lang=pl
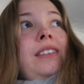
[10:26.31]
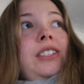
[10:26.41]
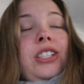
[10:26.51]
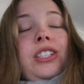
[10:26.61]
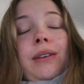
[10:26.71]

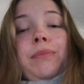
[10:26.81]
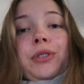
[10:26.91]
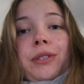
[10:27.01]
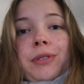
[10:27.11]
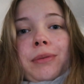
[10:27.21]
Cieszę się,
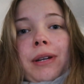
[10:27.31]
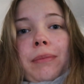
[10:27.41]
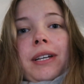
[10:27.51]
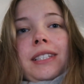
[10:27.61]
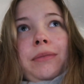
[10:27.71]
pójdziemy sobie
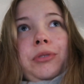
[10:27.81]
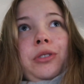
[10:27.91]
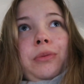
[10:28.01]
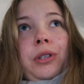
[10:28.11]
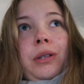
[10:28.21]
na basen,
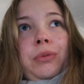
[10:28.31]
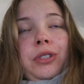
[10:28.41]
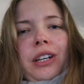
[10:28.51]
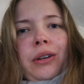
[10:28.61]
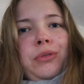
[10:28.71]
będziemy mogli
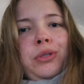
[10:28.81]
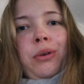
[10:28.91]
pójść na jakąś